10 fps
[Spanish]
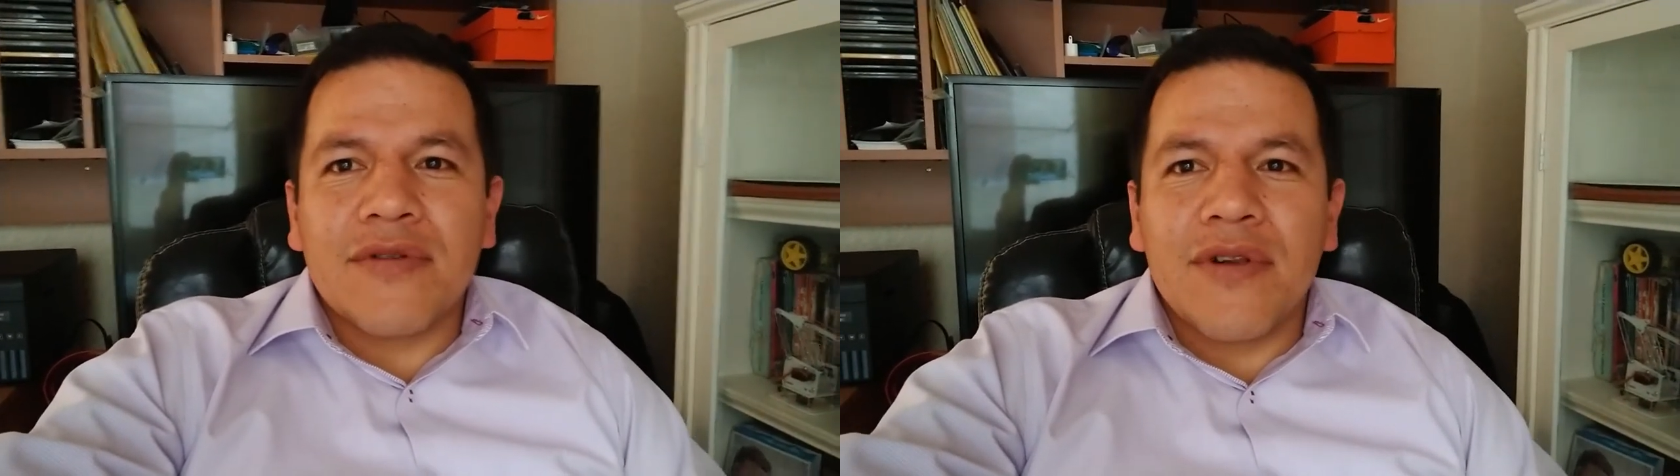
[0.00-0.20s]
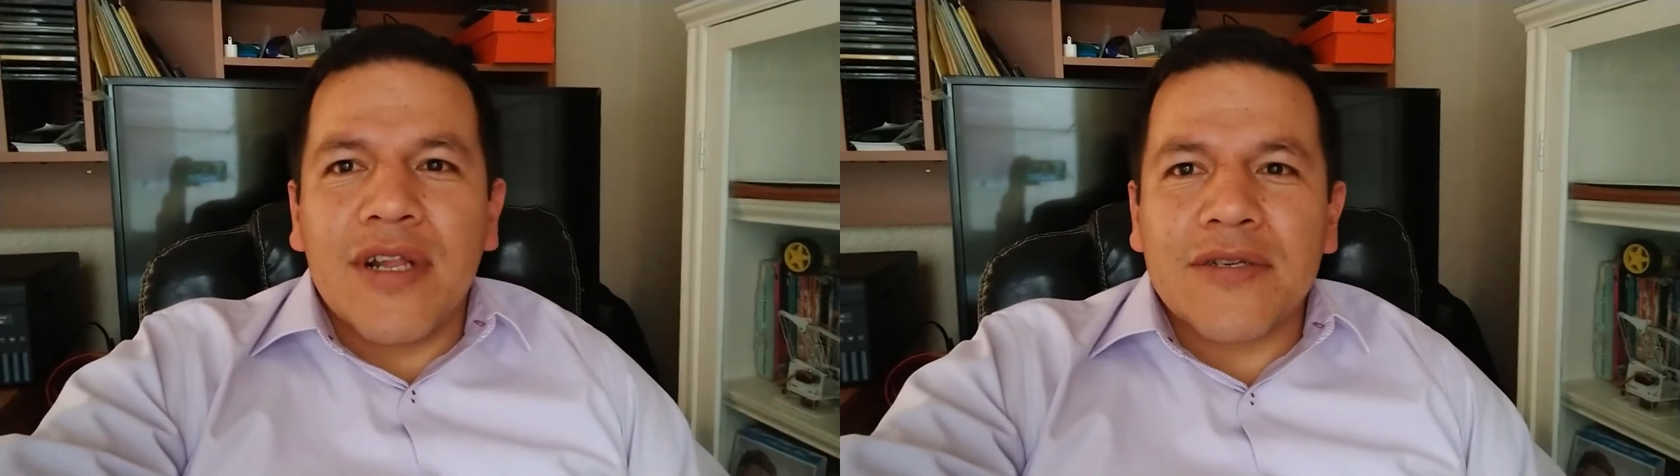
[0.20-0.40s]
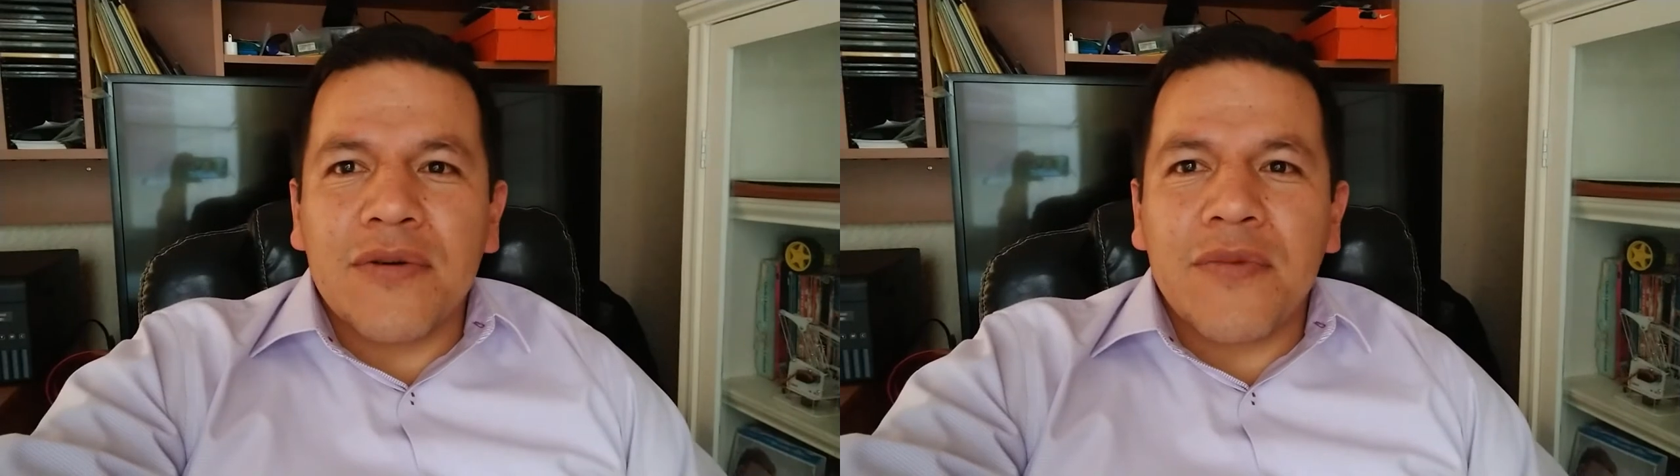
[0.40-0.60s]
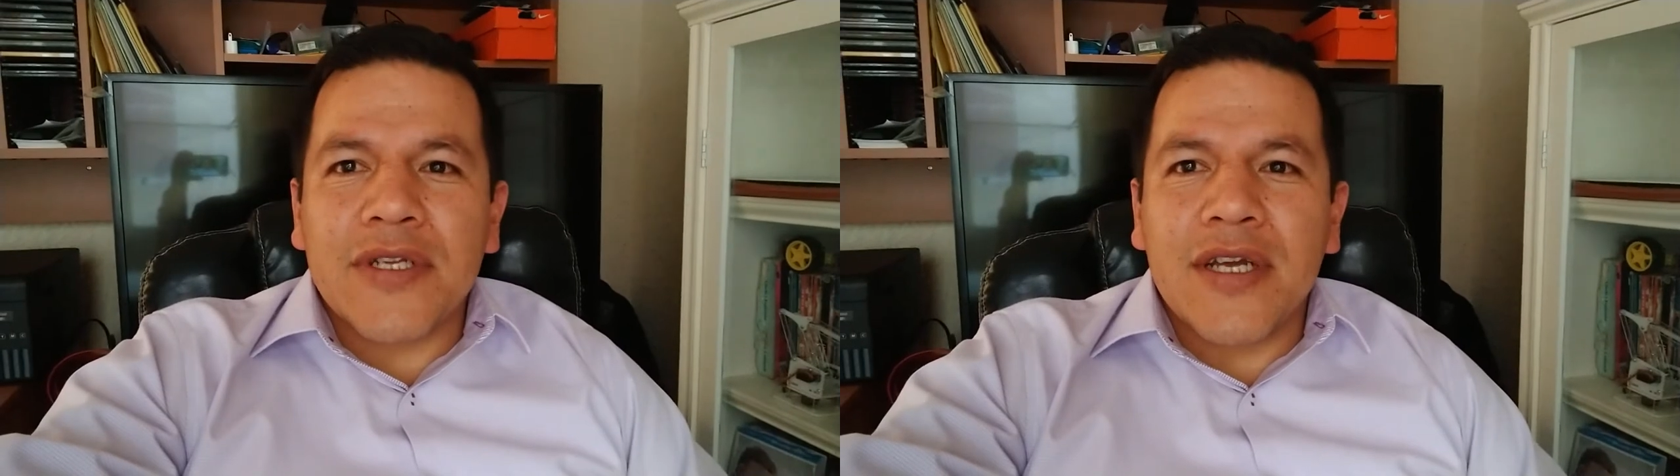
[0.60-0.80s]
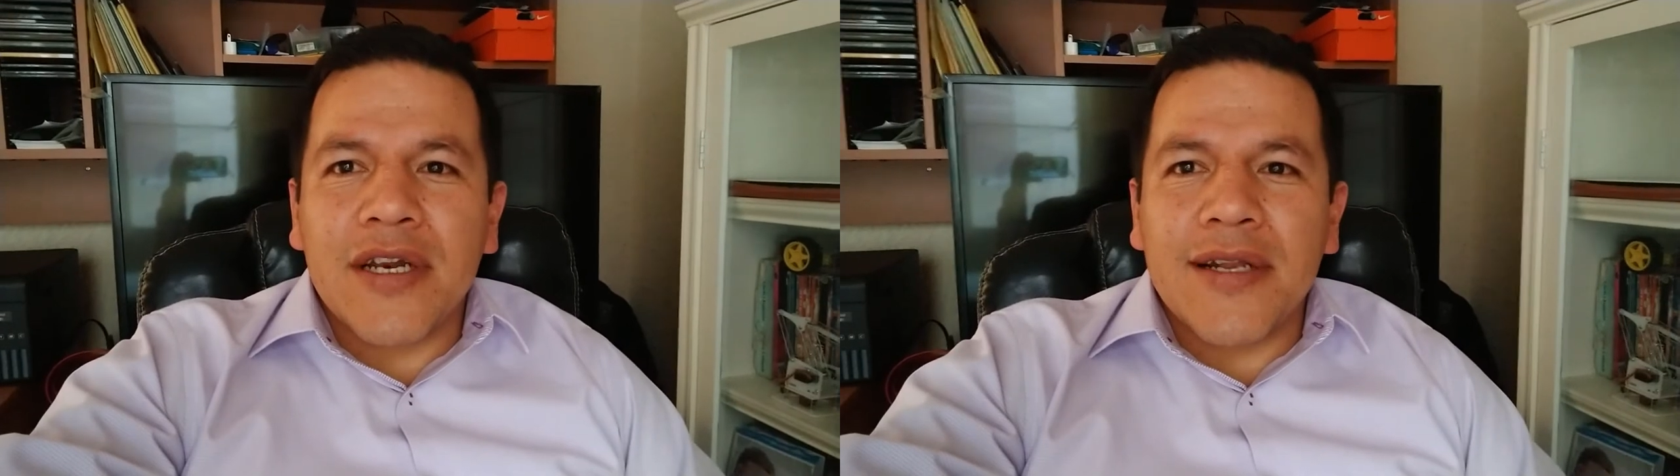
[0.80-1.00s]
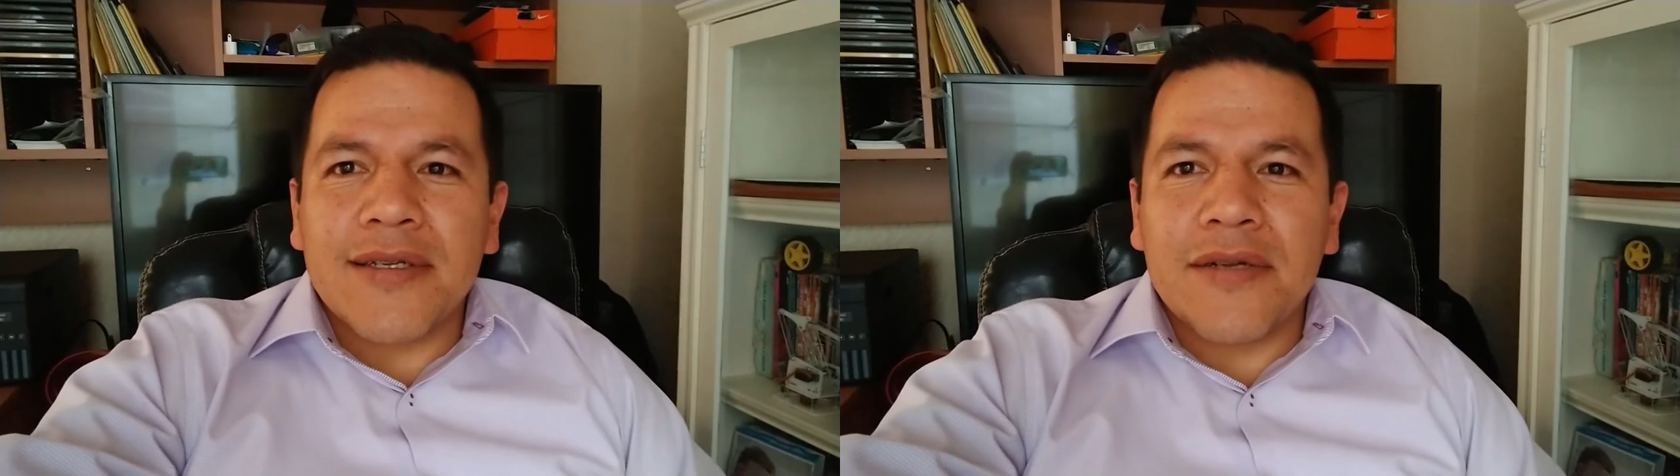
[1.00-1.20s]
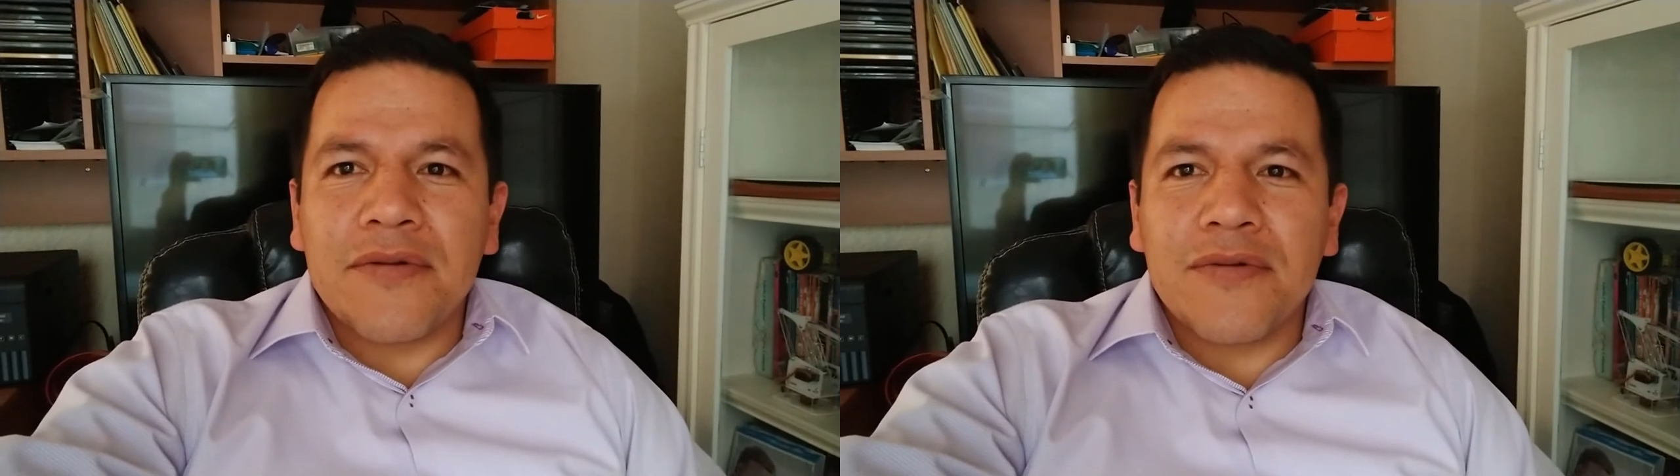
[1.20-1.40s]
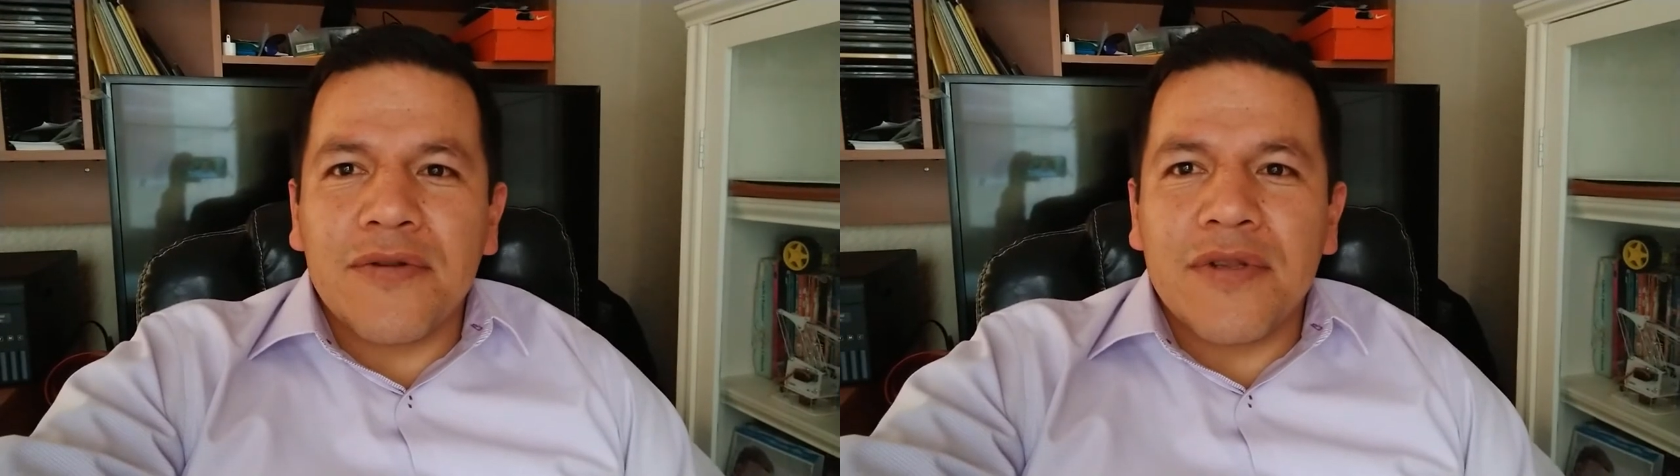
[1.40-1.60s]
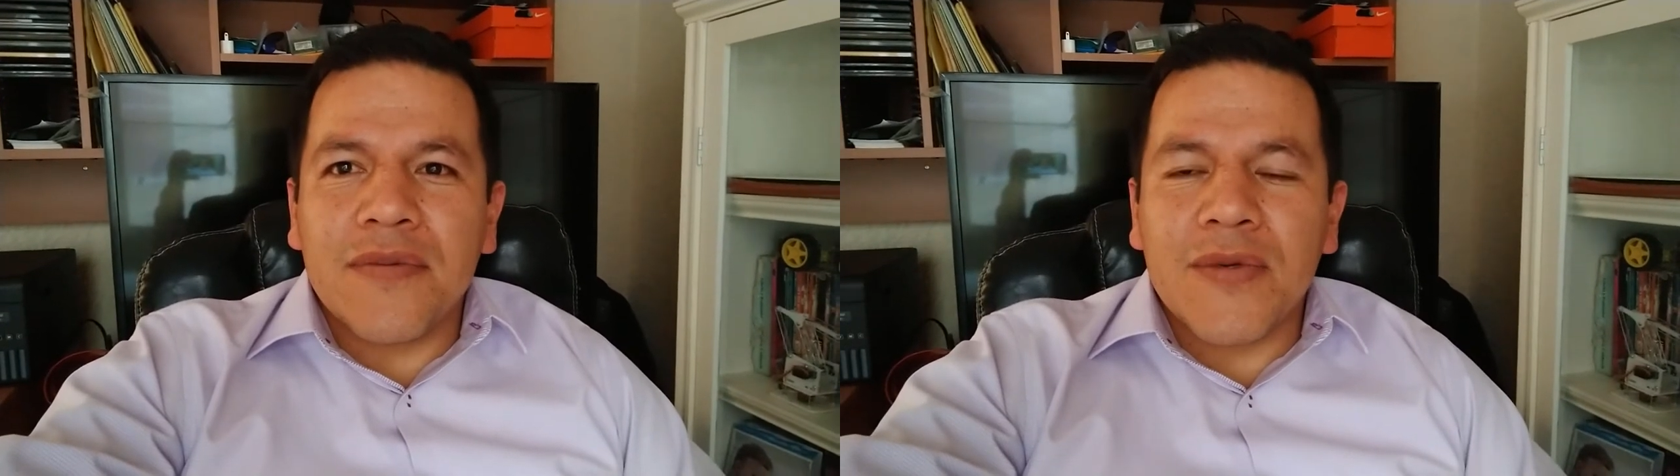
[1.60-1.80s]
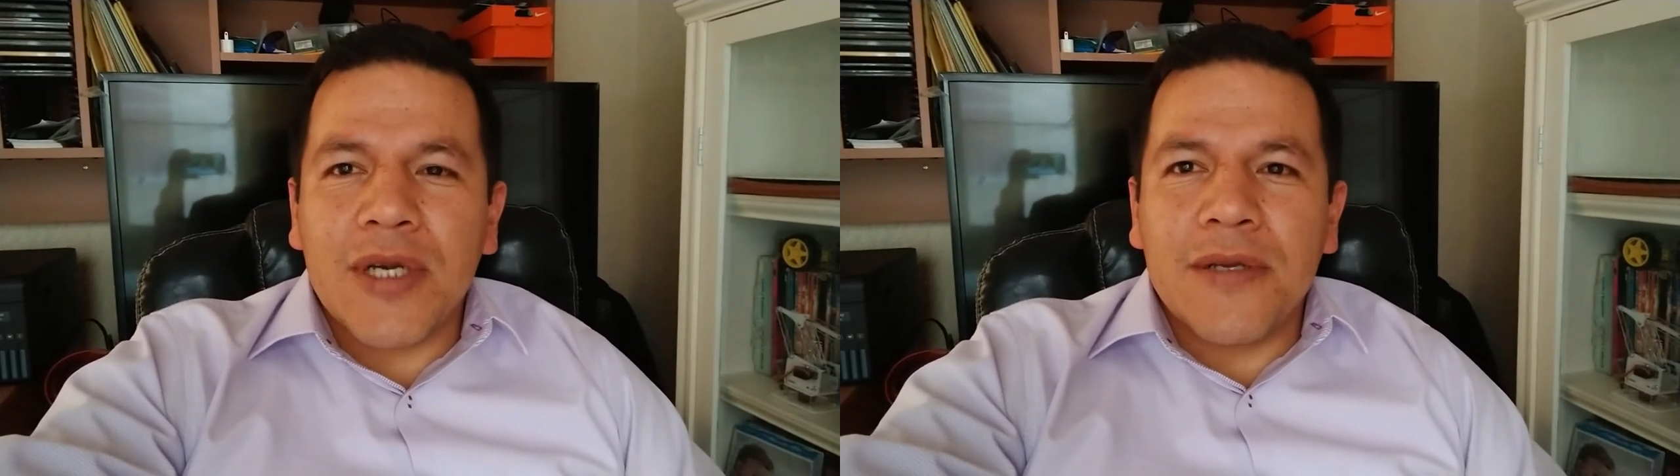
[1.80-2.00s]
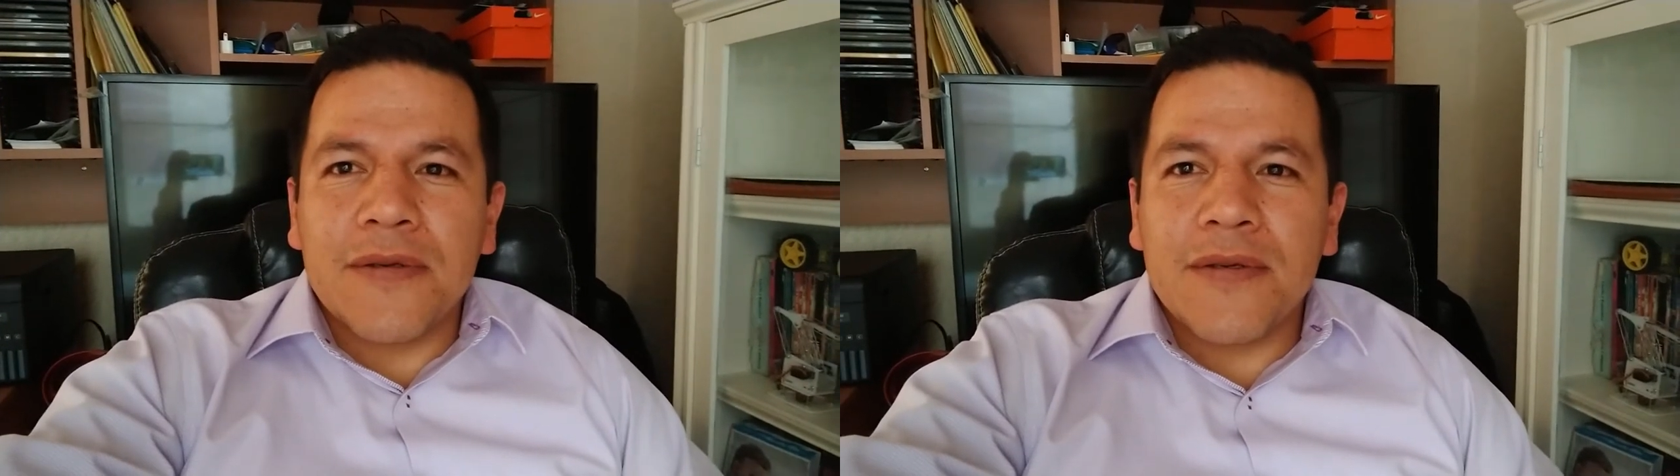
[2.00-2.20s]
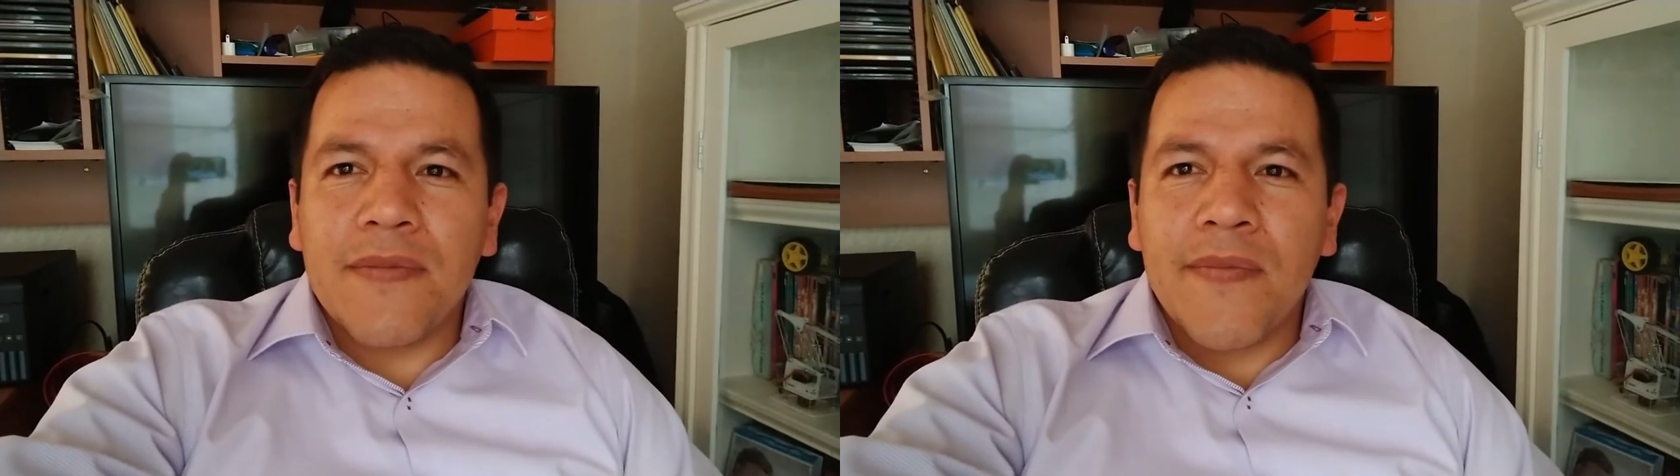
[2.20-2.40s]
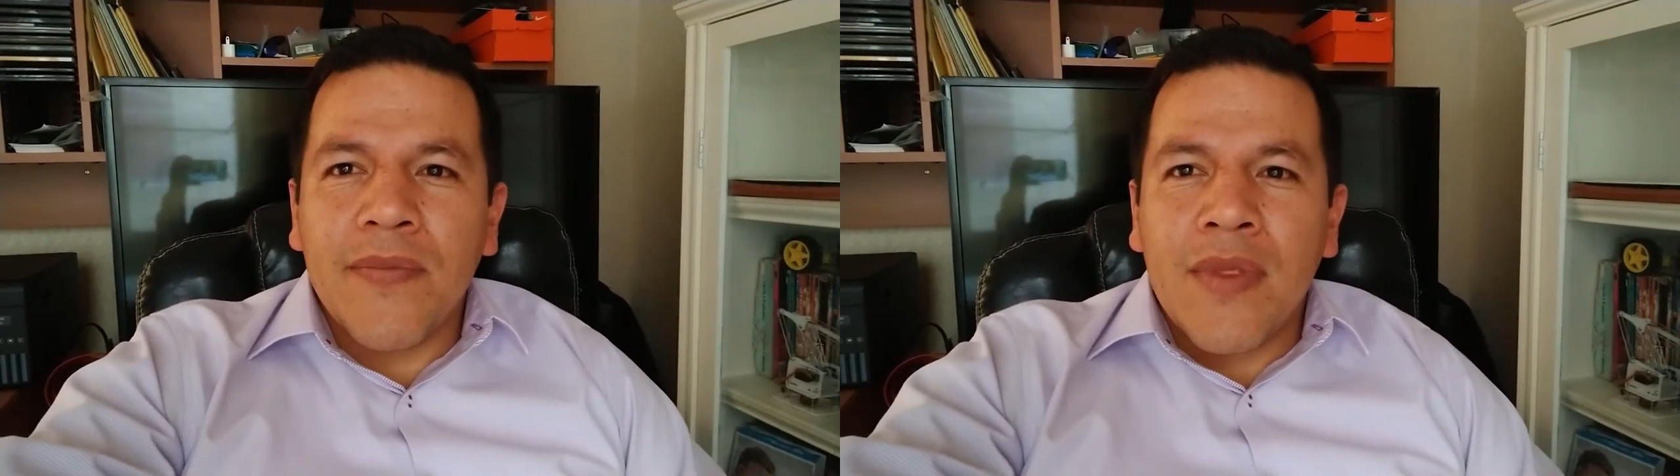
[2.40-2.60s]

las compras que he realizado en los últimos años